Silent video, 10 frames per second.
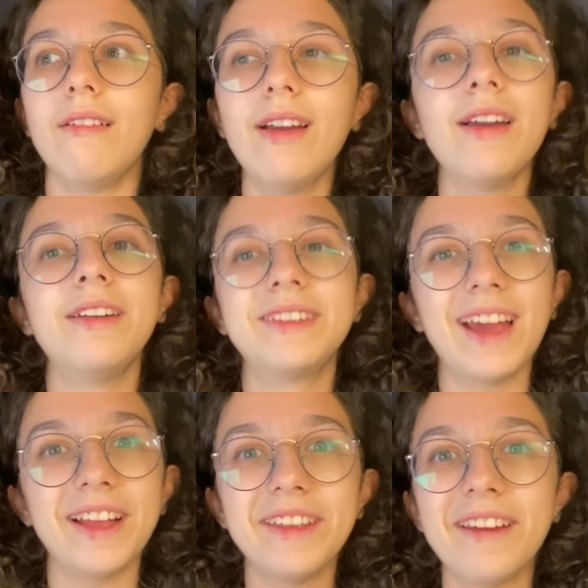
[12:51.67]
Ve
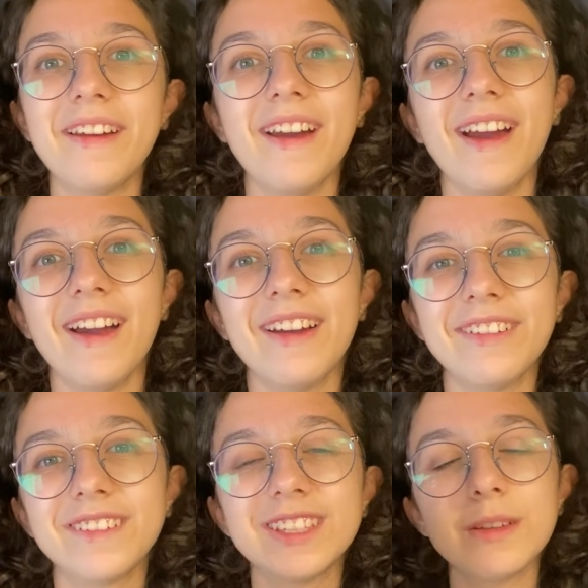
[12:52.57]
yani e,
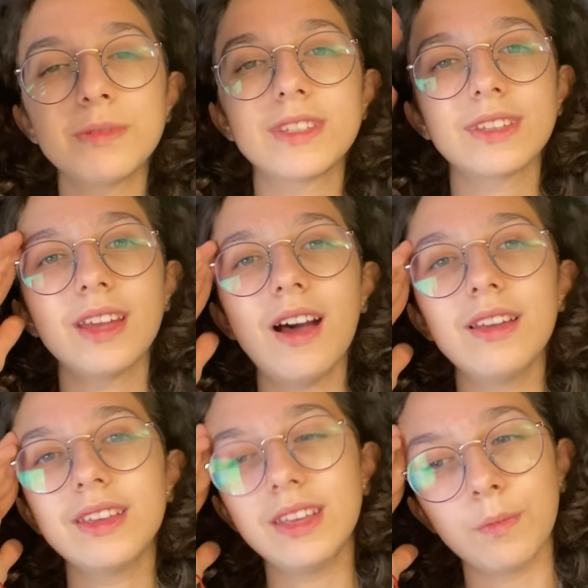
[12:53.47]
fiziği bir tık daha
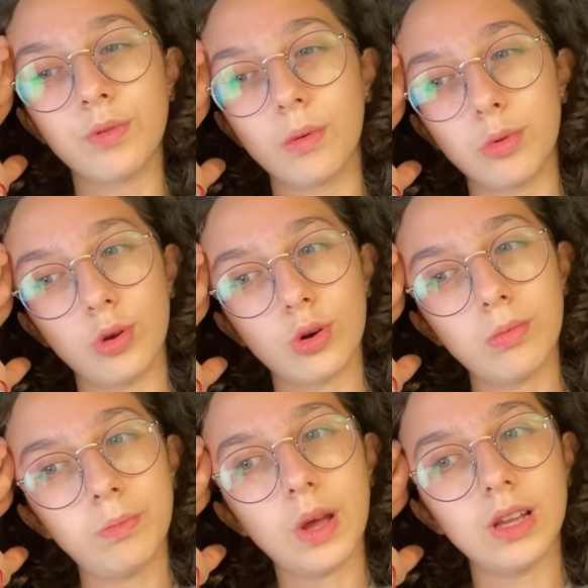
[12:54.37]
iyi yapıyor
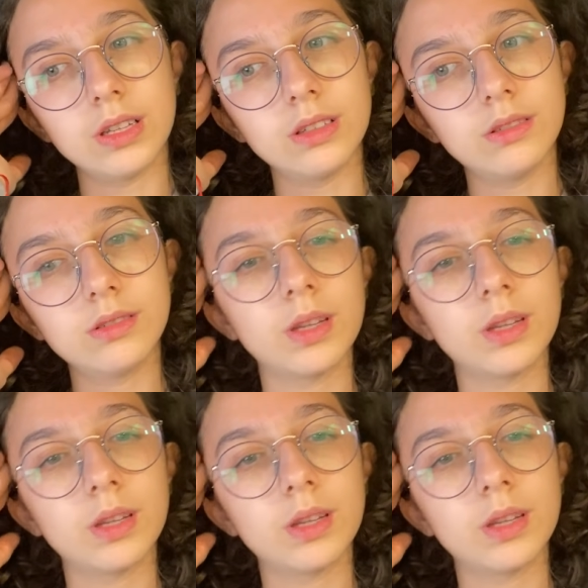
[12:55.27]
E,